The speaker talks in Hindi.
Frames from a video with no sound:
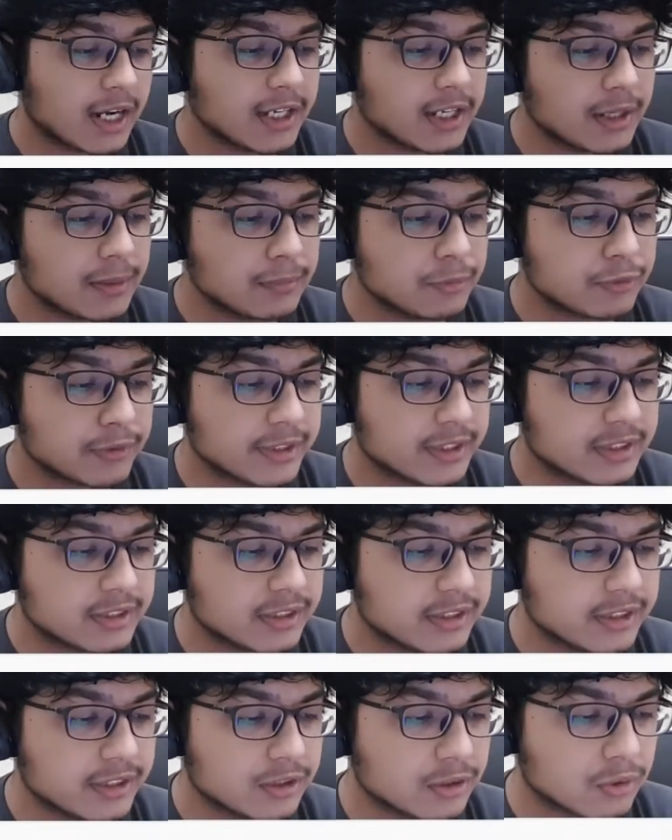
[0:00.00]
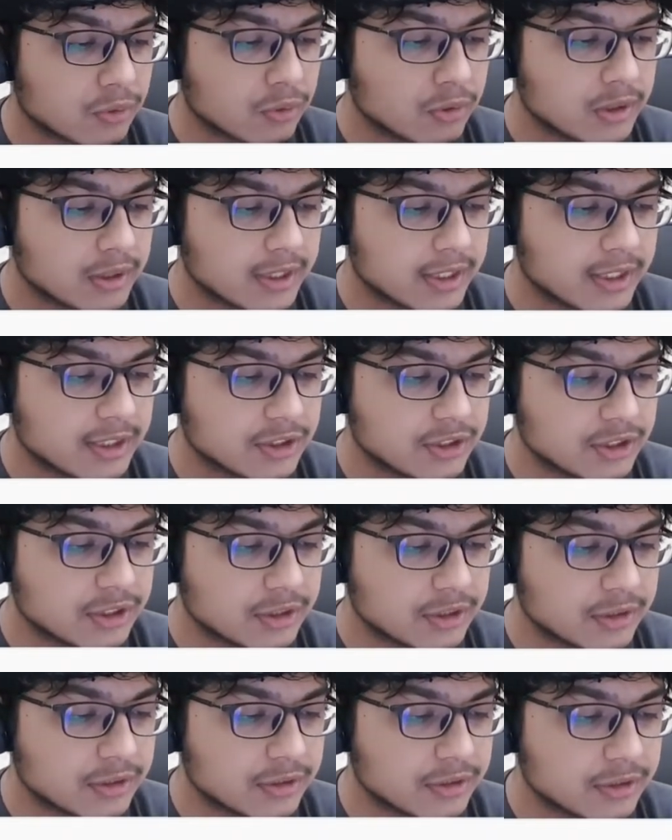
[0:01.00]
हाई आई एम ट्वेंटी थ्री ईयर ओल्ड
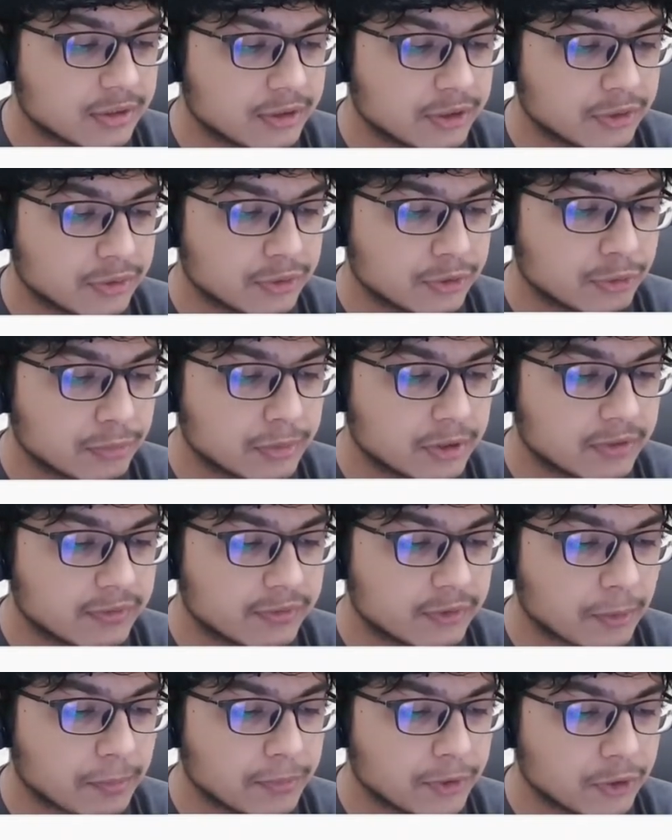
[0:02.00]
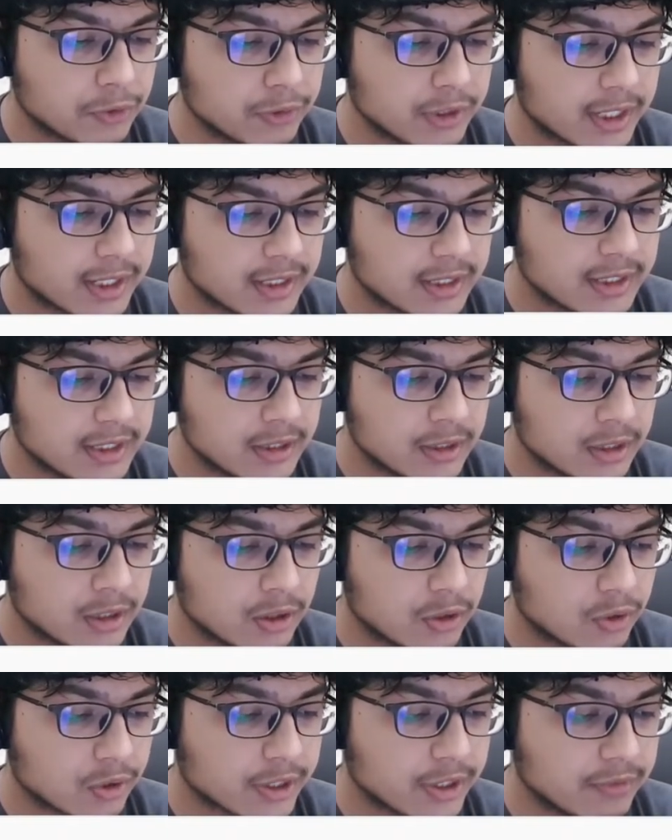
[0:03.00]
इंजीनियर टर्न यूट्यूबर फ्रॉम न्यू डेली
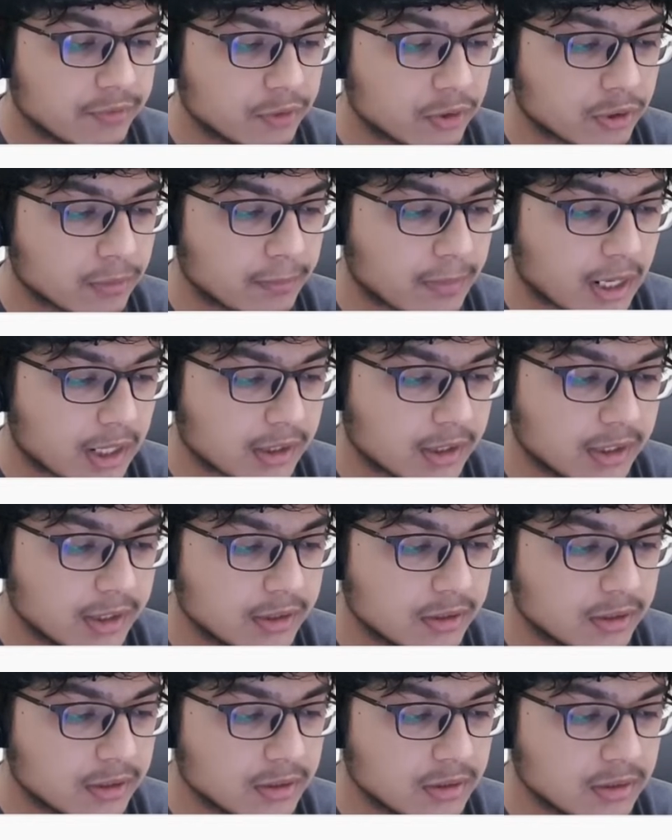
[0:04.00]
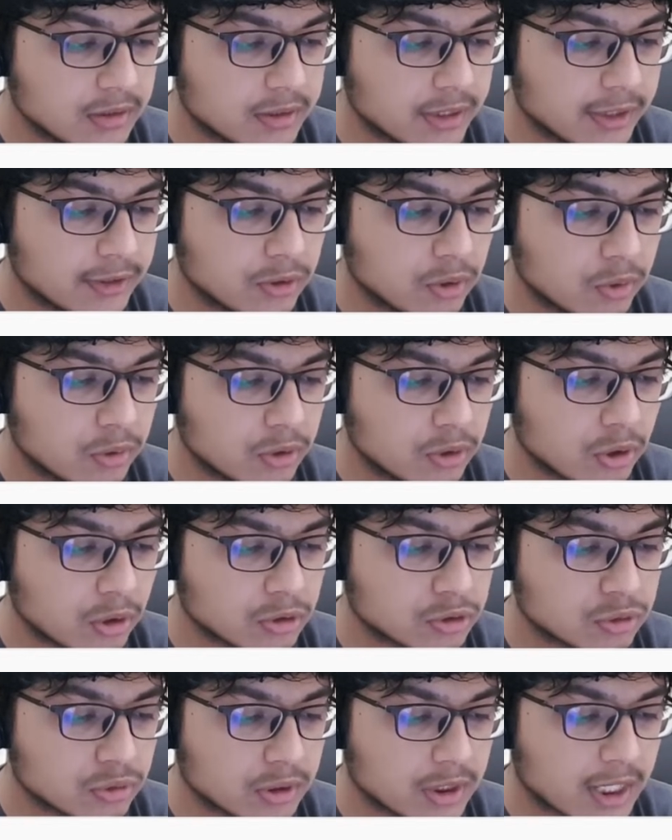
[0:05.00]
लुकिंग फॉर अ मांगलिक गर्ल दैट डोंट
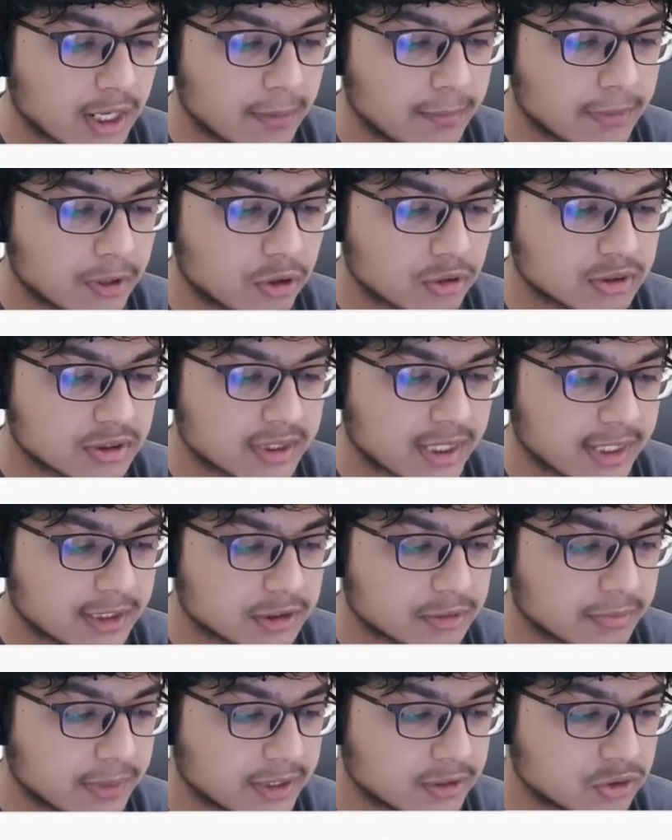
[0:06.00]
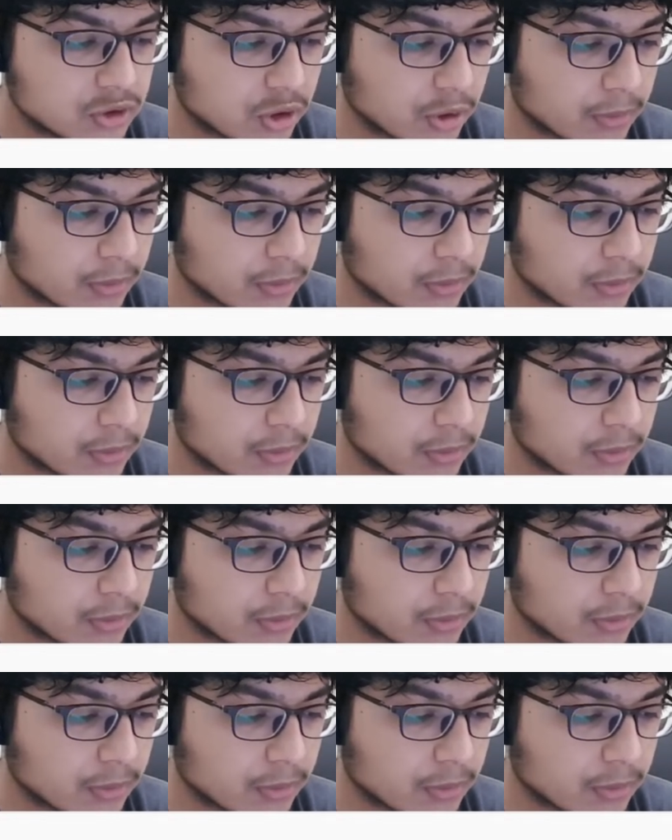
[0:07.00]
टॉक चुतिया बिकॉज दैट्स माई